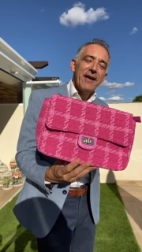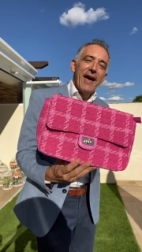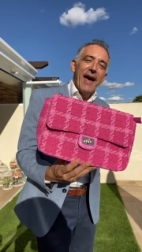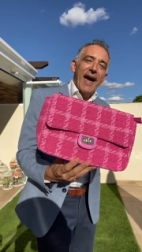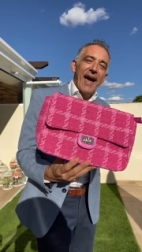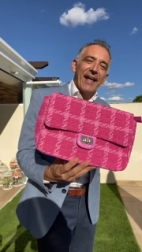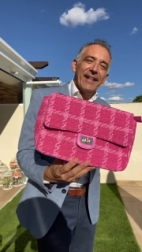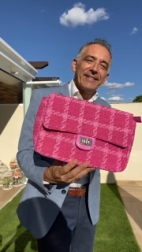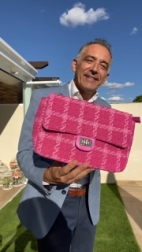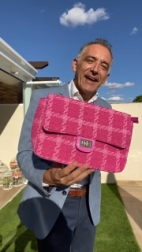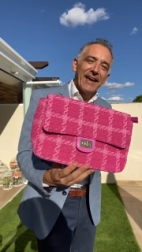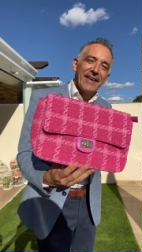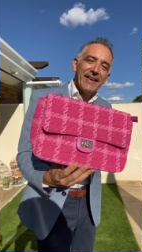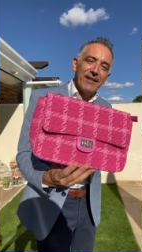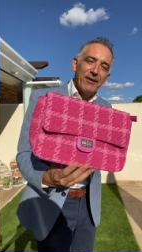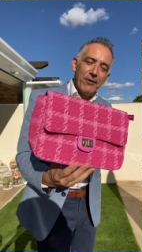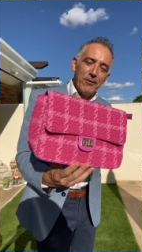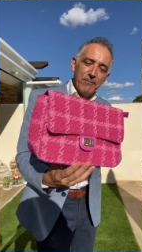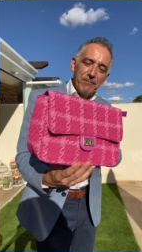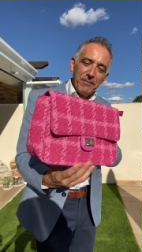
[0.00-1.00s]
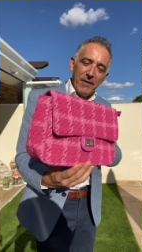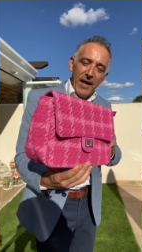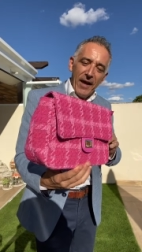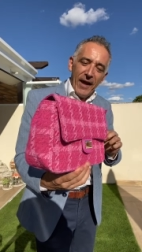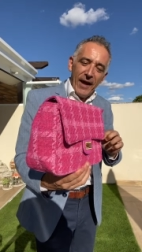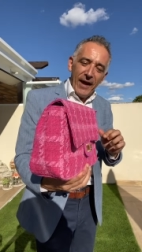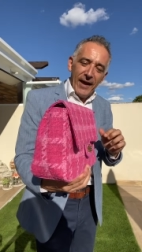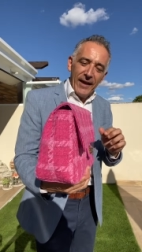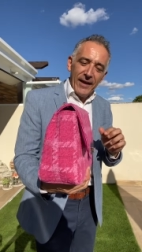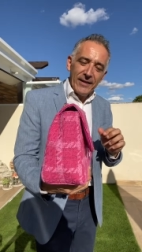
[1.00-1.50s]
El tejido
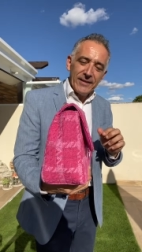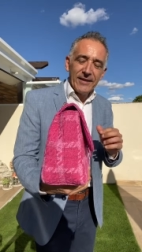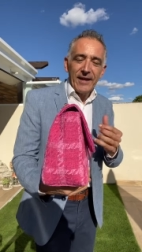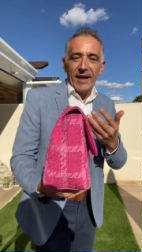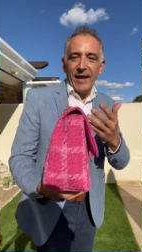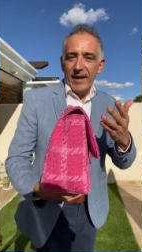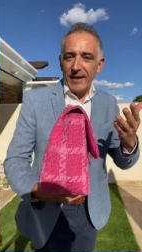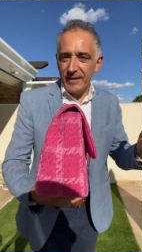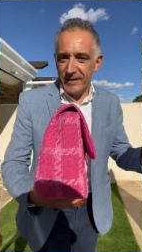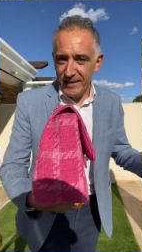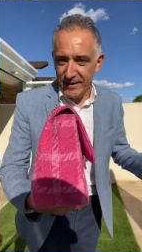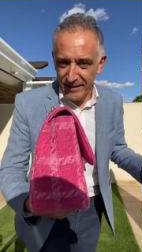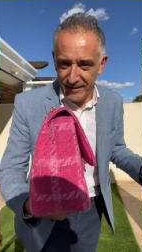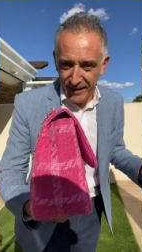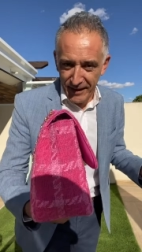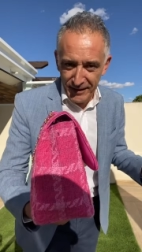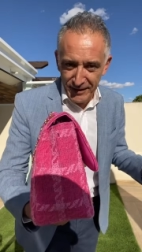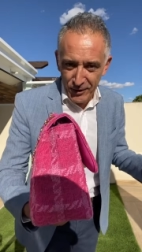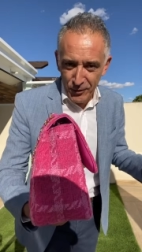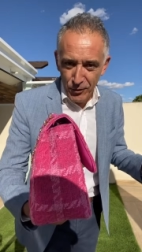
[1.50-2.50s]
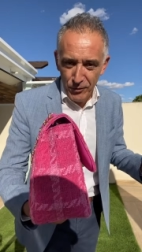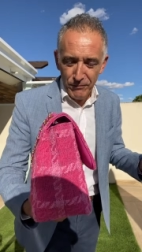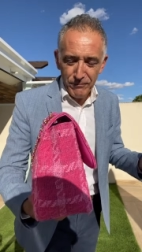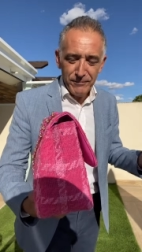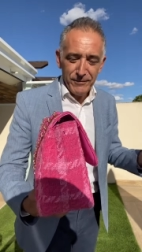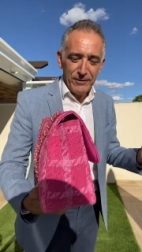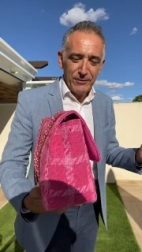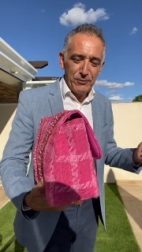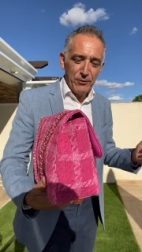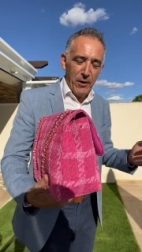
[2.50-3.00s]
es en sintético,
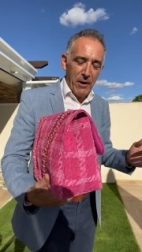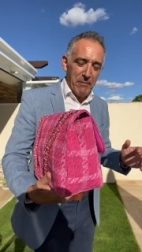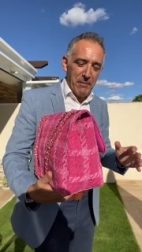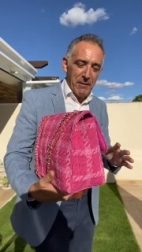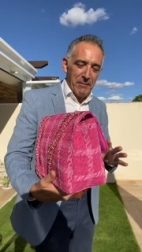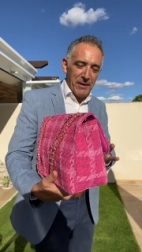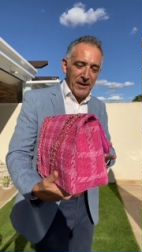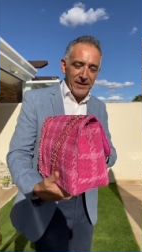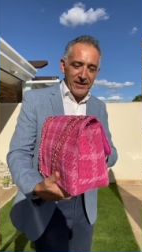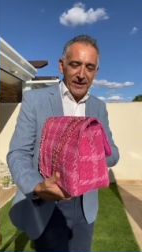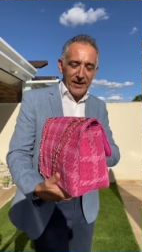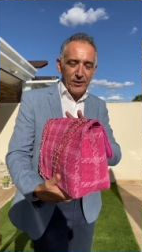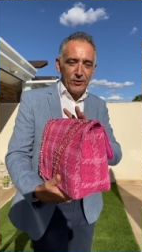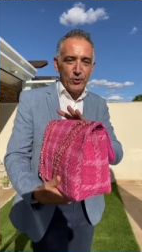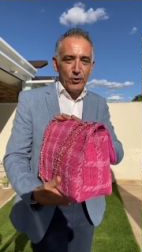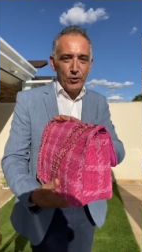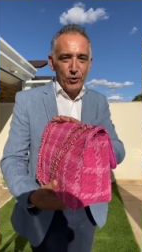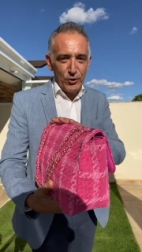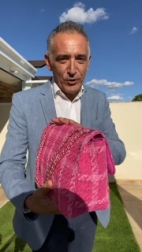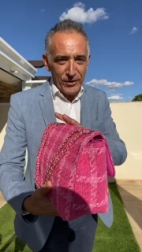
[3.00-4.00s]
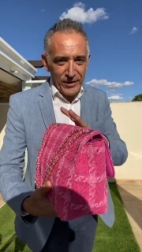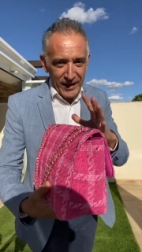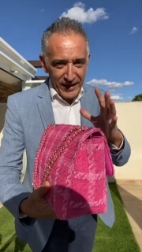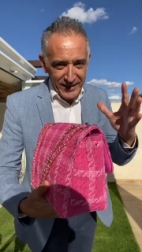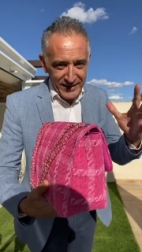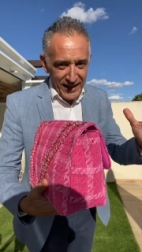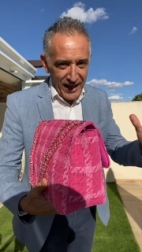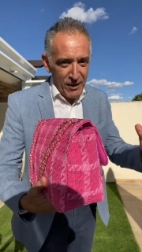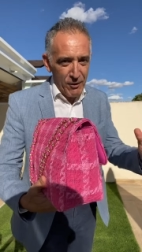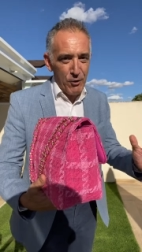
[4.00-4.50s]
indudablemente, esto no es
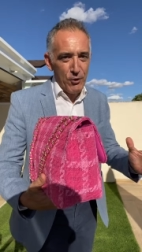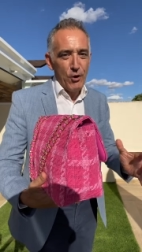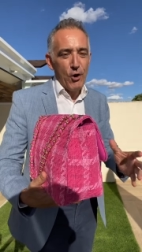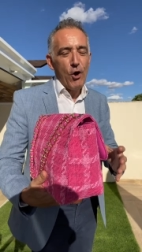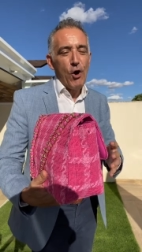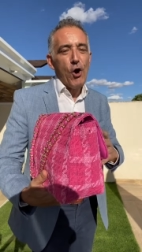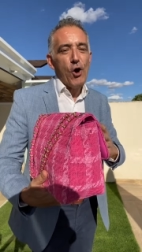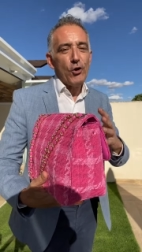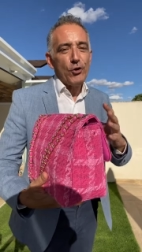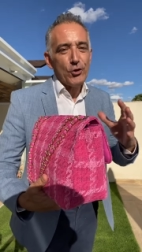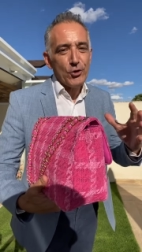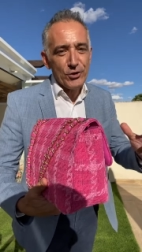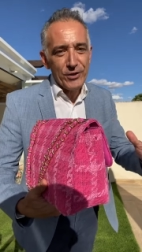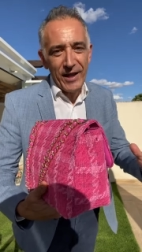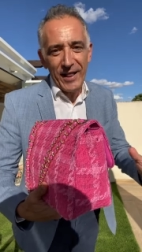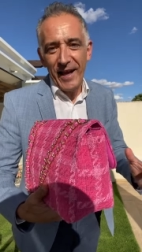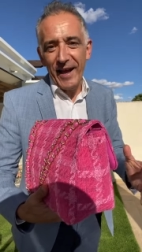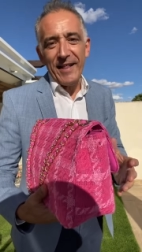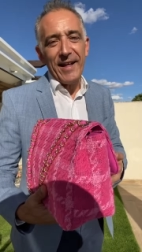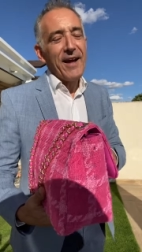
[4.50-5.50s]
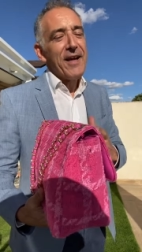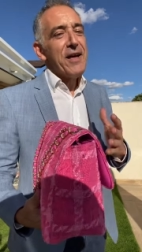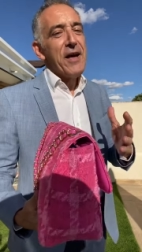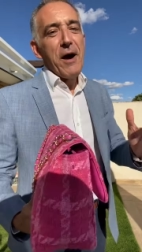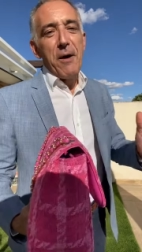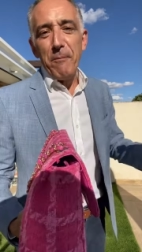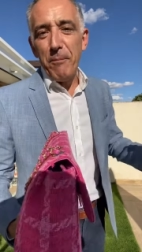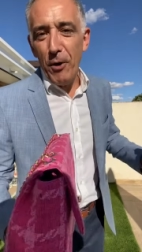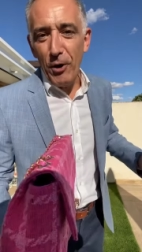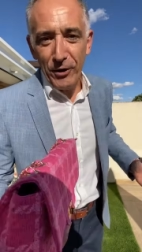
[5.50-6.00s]
de algodón, no es de lana,
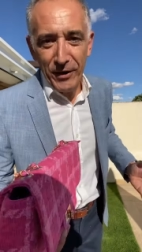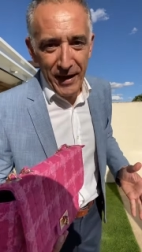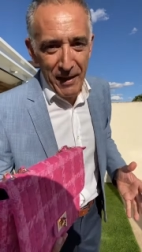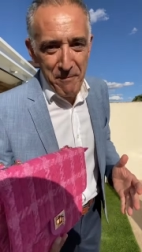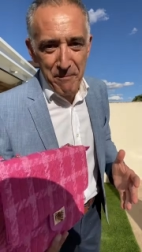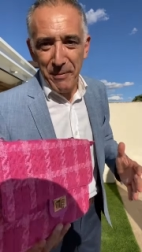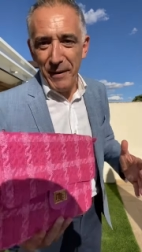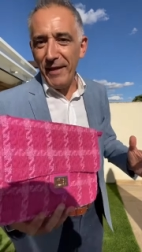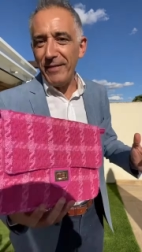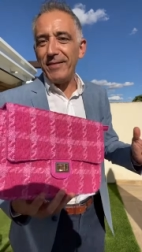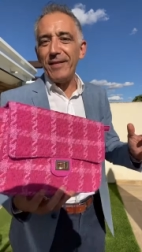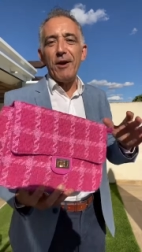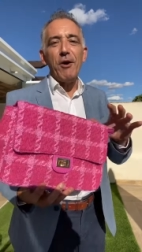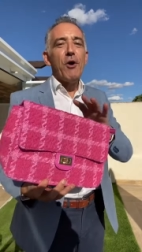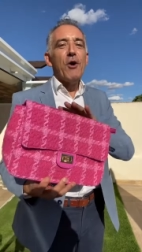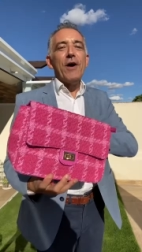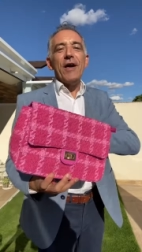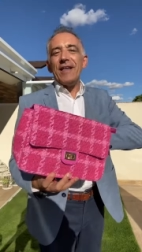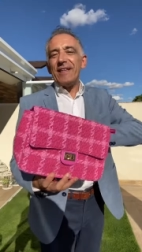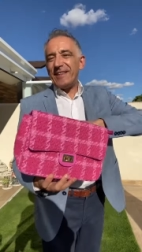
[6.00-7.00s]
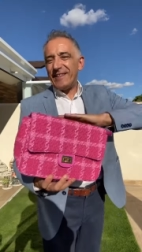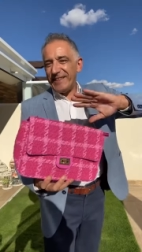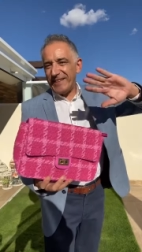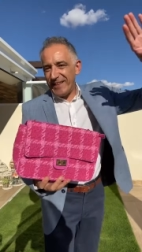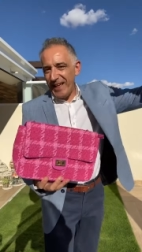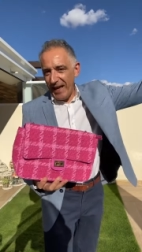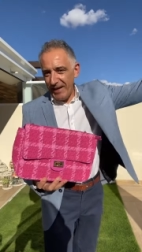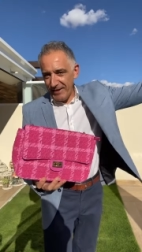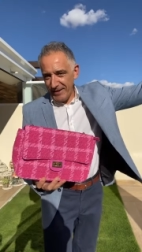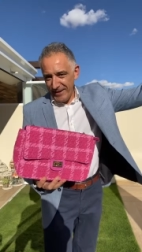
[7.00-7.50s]
porque el precio
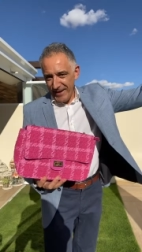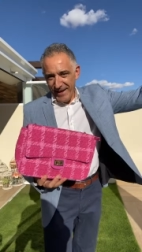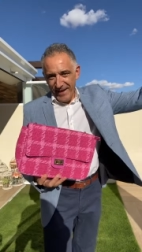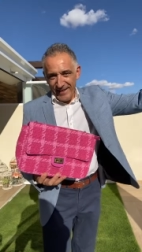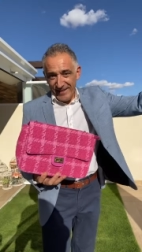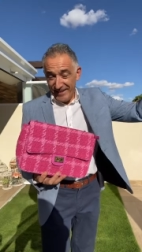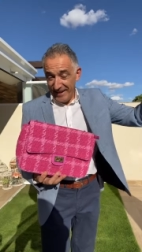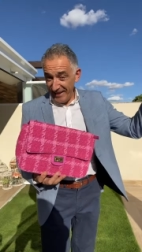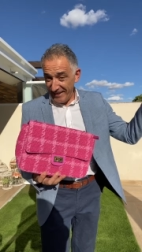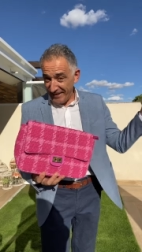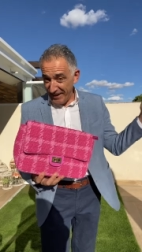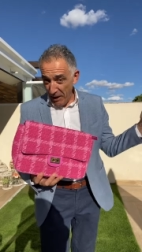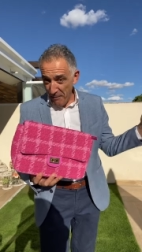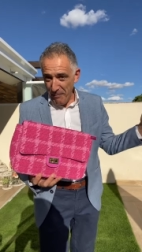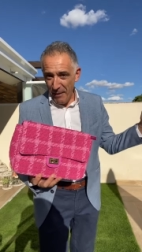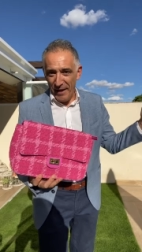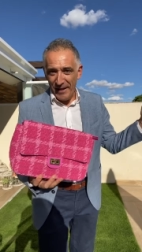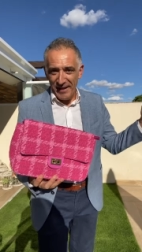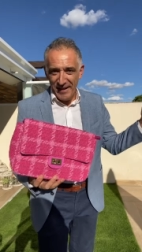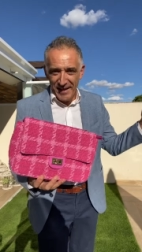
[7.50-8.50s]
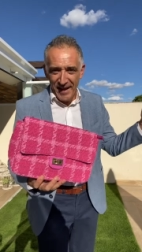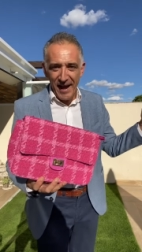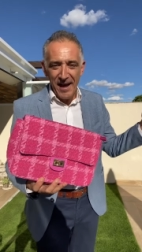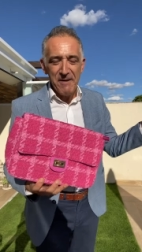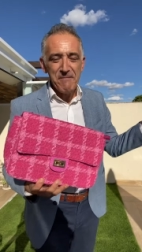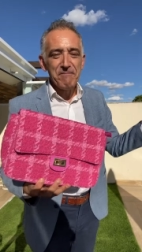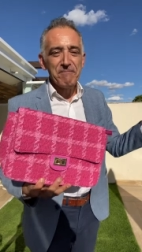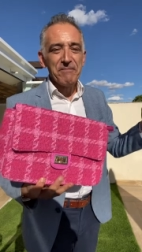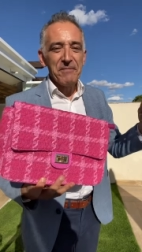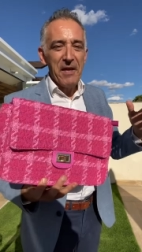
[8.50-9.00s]
se escaparía,
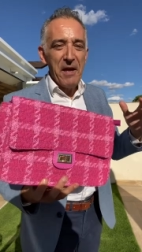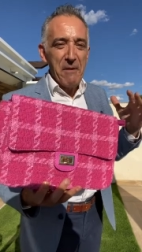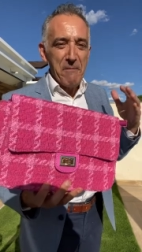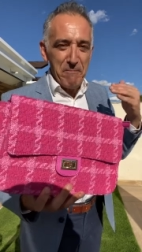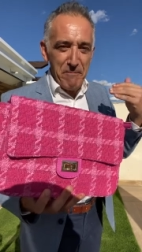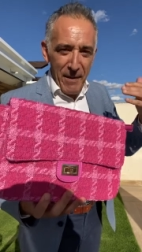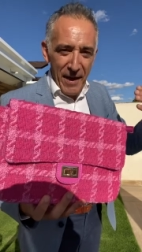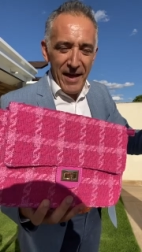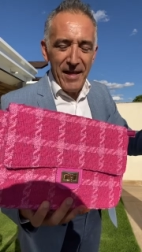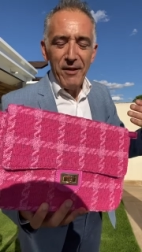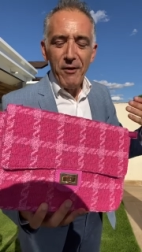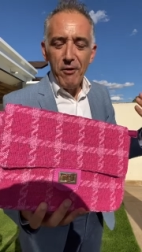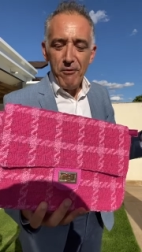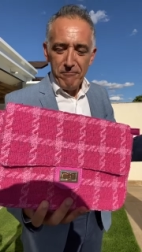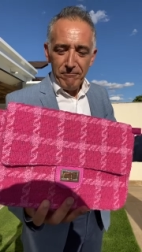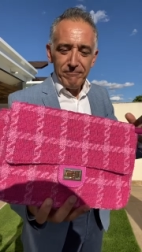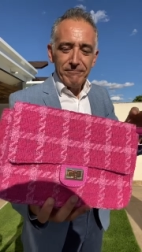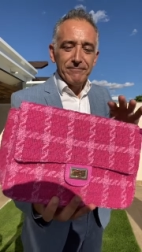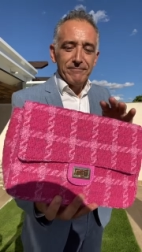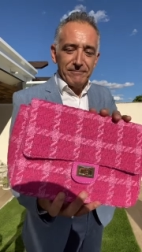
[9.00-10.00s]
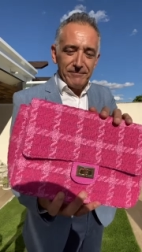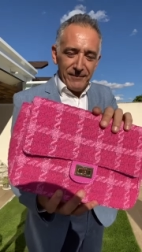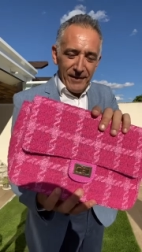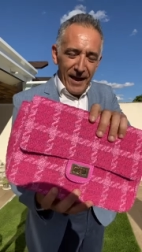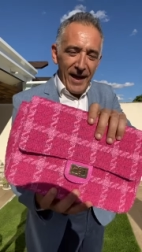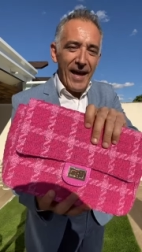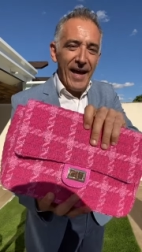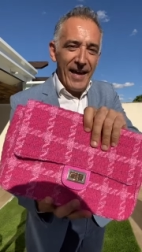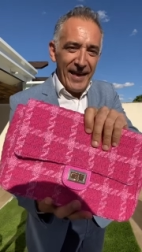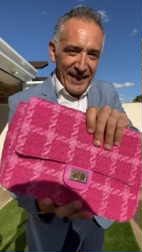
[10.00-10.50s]
pero
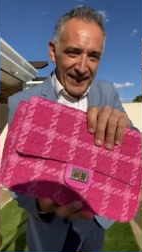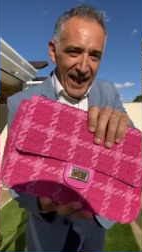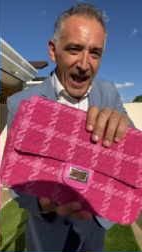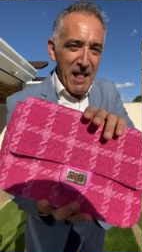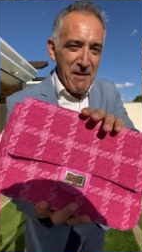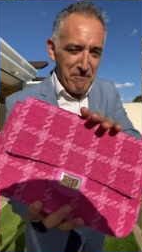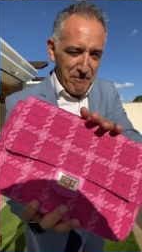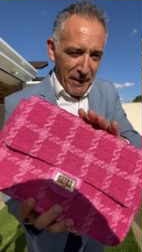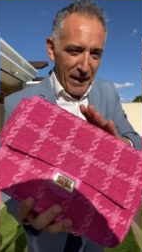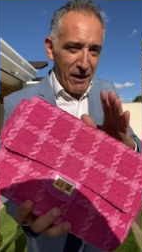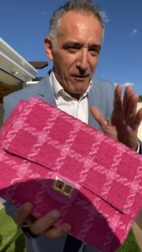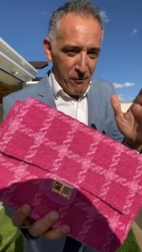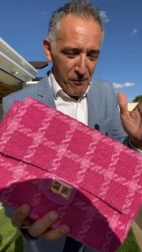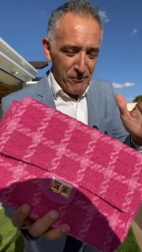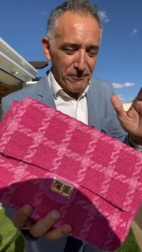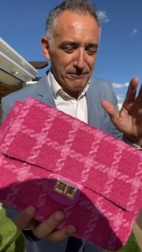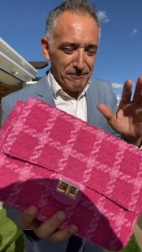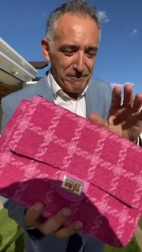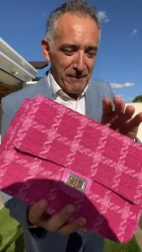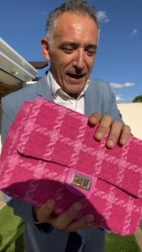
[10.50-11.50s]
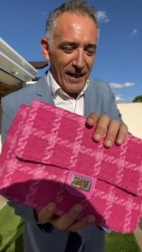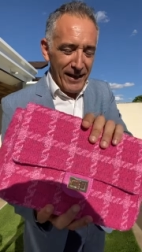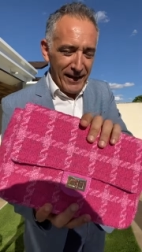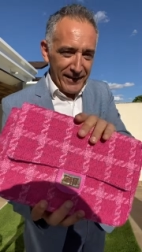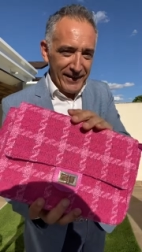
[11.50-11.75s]
era eh, da el pego, ¿vale?